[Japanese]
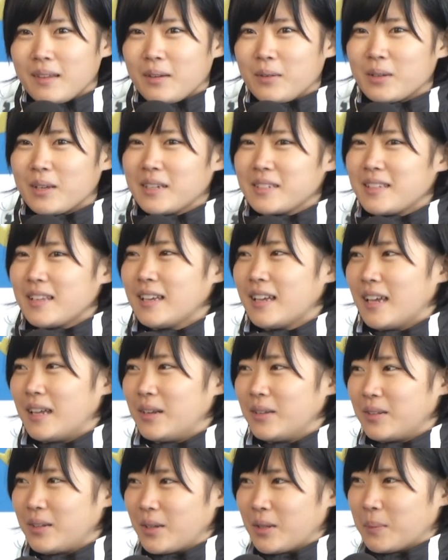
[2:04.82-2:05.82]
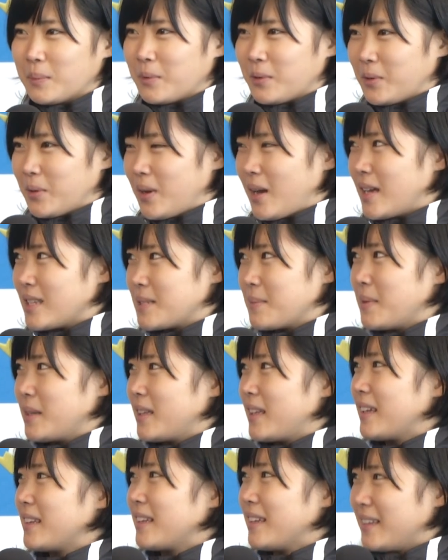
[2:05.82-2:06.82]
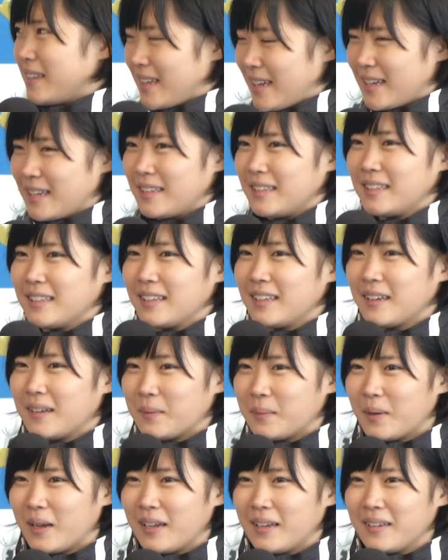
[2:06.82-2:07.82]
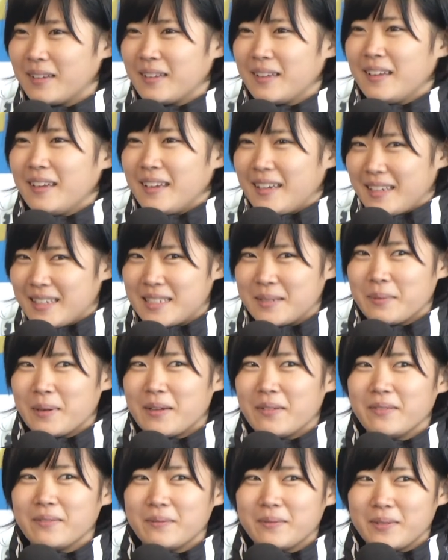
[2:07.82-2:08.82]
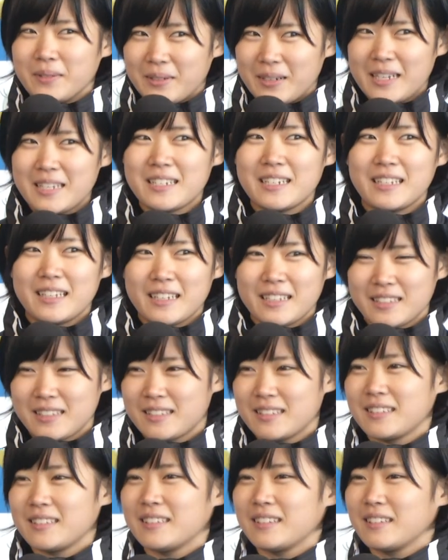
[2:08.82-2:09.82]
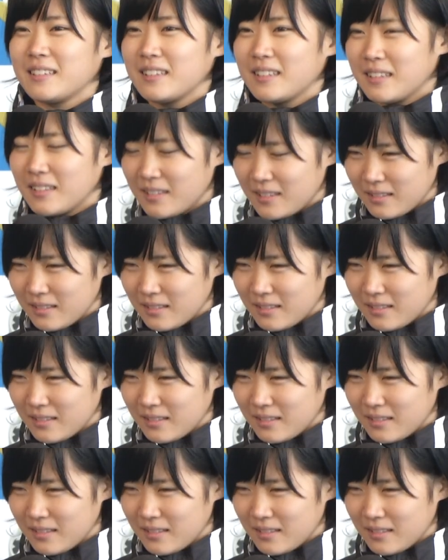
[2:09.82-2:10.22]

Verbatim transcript: お客さんがいるっていうのも初めてだったんで、はい、まあ、一番嬉しいですは